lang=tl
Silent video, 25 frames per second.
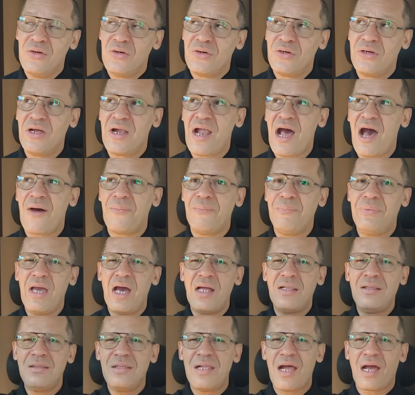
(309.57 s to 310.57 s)
grabe
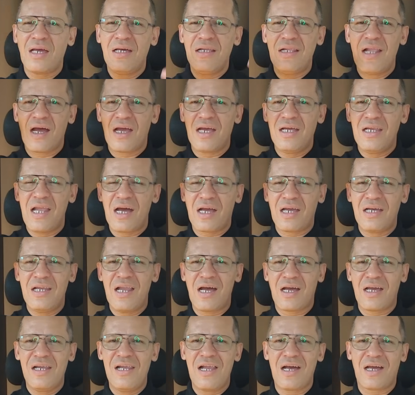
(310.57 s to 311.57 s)
ang laki laki laki
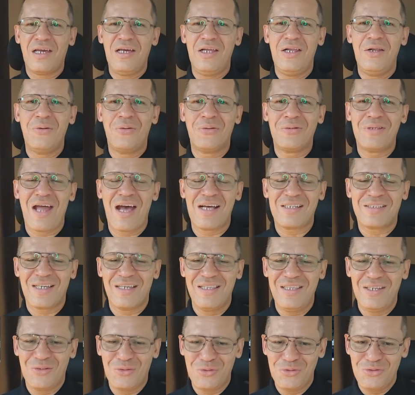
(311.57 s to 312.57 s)
laki laki nung nasa
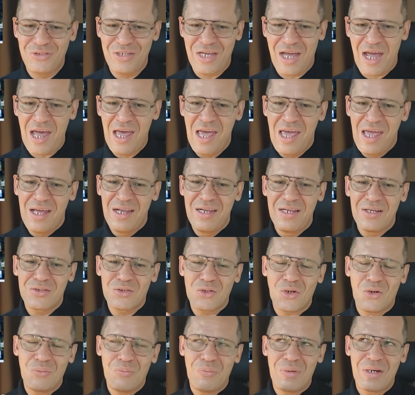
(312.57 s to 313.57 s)
likod niya na
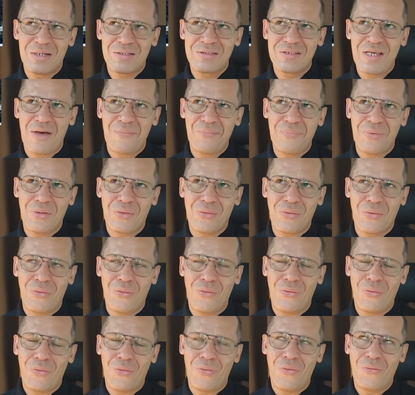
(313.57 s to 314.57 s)
sobrang sabi
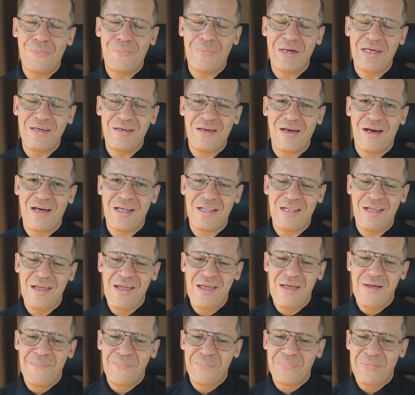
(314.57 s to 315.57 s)
ko oh my god
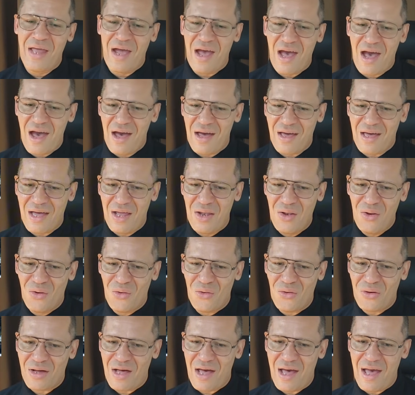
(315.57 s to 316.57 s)

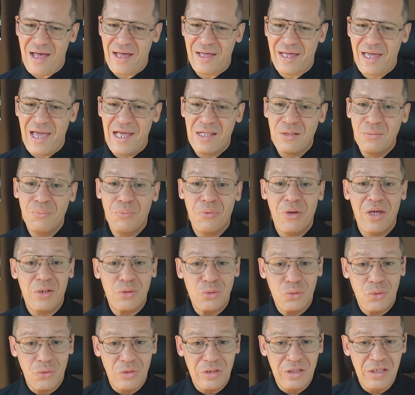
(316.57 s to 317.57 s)
nakakaloka. And
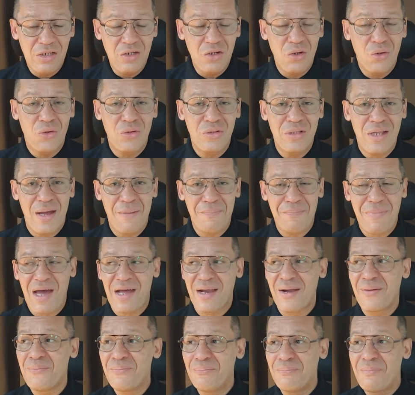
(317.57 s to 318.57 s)
Puerto Rico na
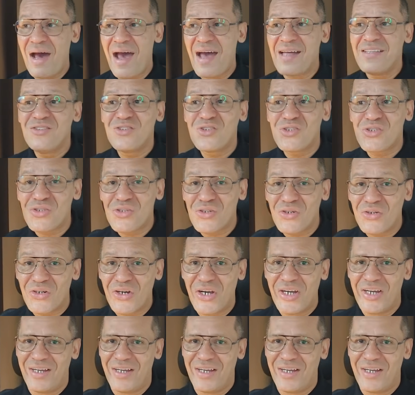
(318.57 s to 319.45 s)
parang monster,